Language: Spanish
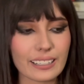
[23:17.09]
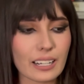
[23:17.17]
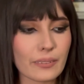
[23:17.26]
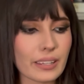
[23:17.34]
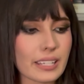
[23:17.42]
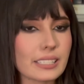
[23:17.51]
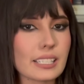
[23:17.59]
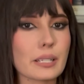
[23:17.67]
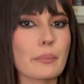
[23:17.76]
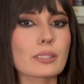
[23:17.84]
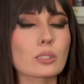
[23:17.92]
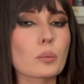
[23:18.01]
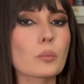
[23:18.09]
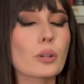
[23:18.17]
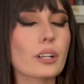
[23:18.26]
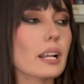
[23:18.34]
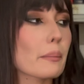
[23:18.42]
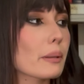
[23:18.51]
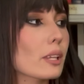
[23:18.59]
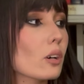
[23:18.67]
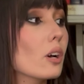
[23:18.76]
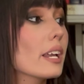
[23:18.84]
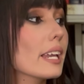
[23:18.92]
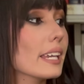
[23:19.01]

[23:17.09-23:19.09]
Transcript: La verdad es que se pasó muy rápido